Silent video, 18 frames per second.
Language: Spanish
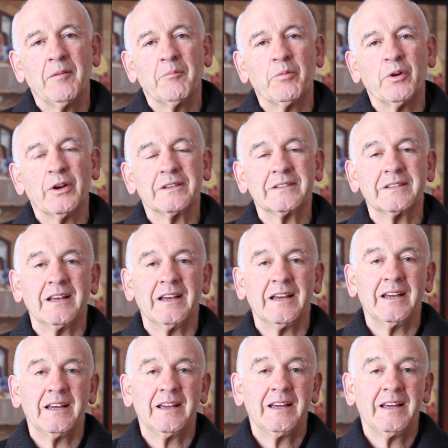pues
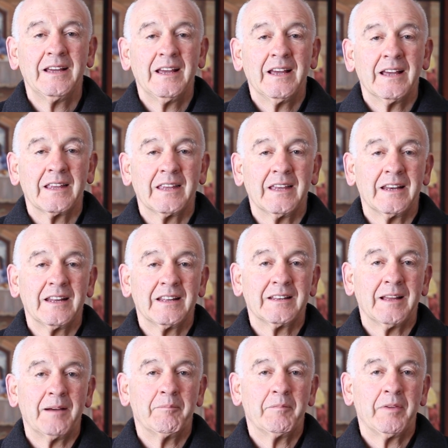eh, quiere
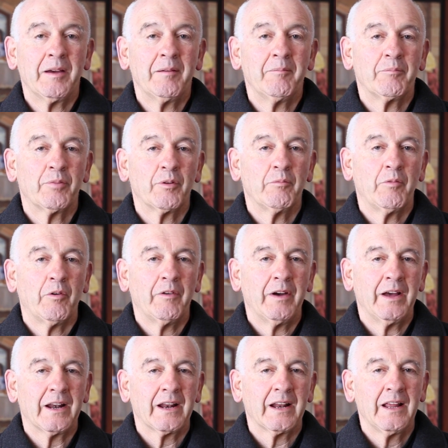también
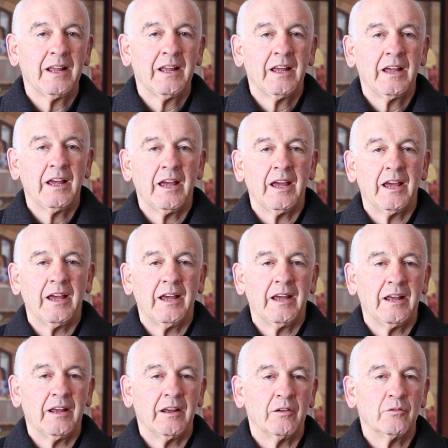promover
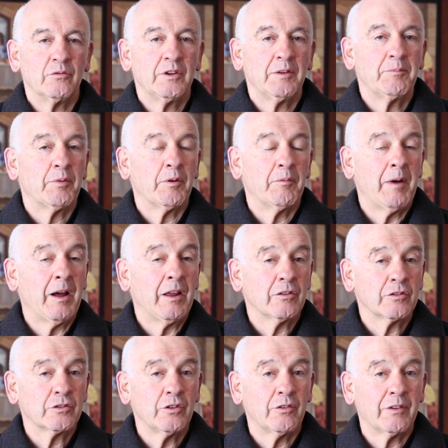eh, un
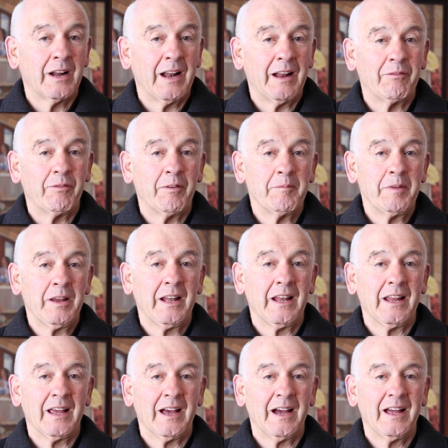diplomado sobre la
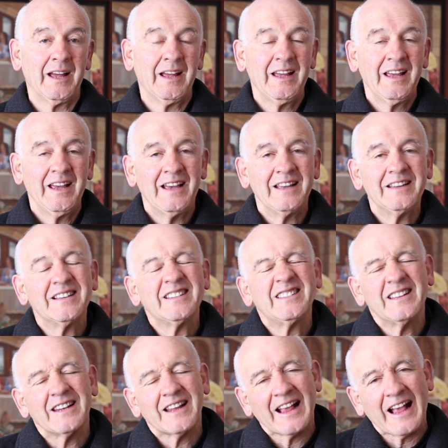familia, es
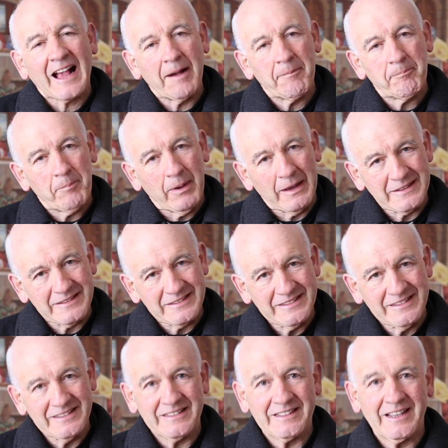decir,
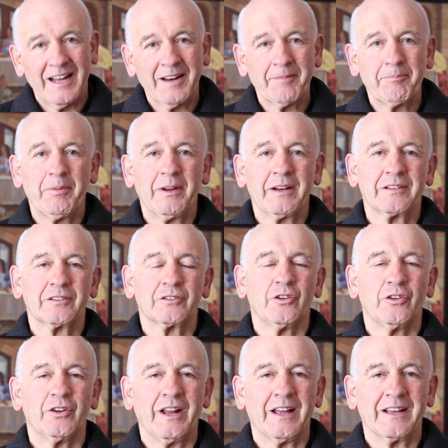capacitar
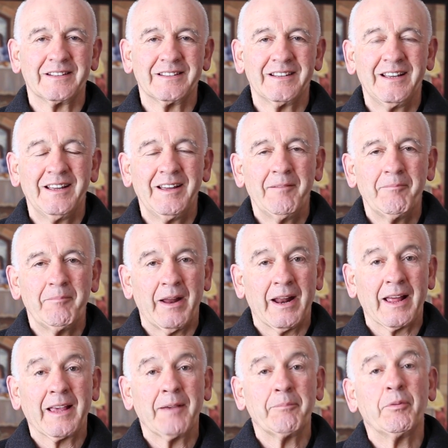personas
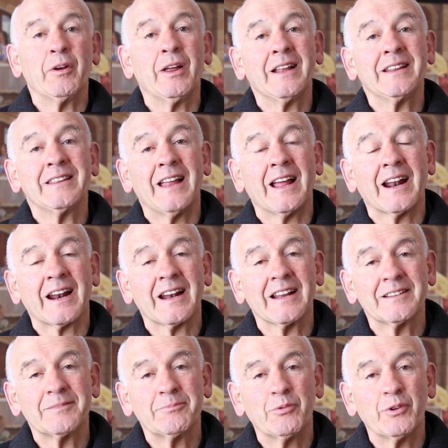para que puedan dar
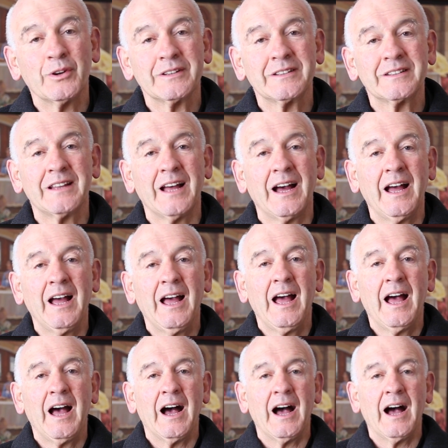respuesta
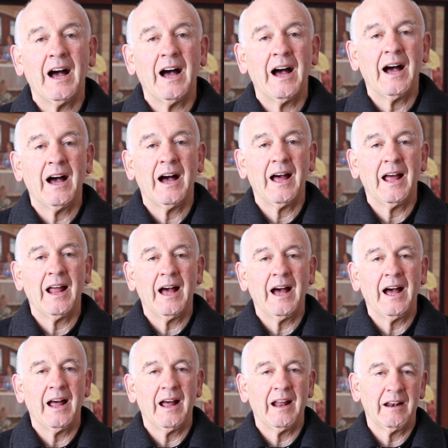
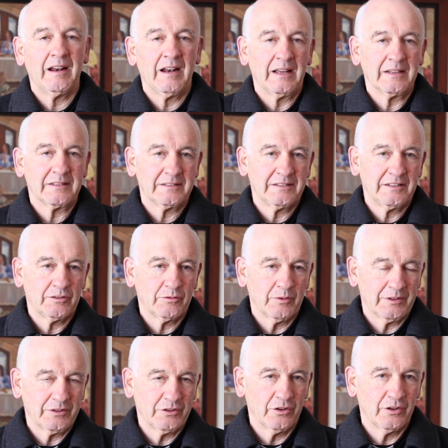a las
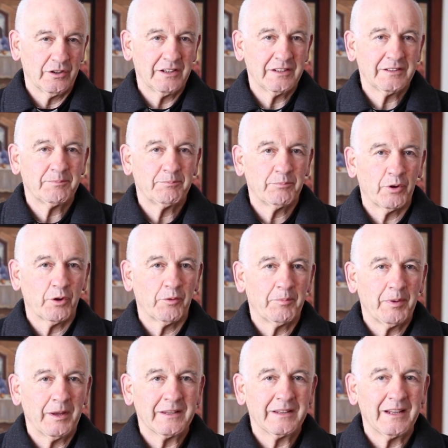situaciones
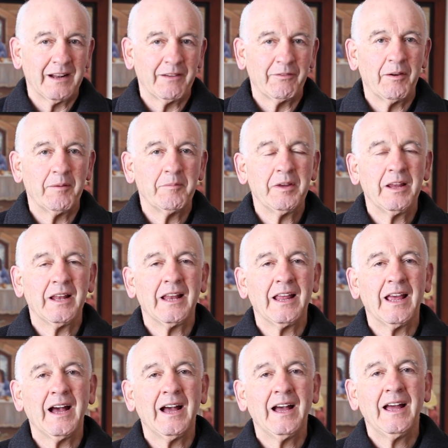propias de la
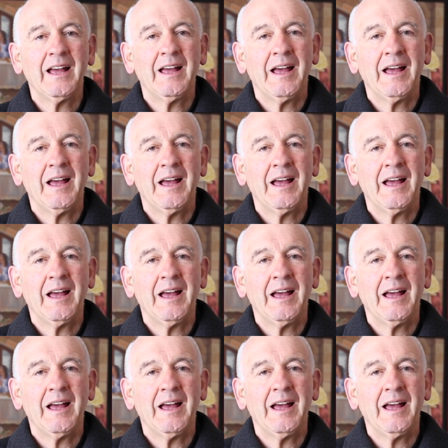familia,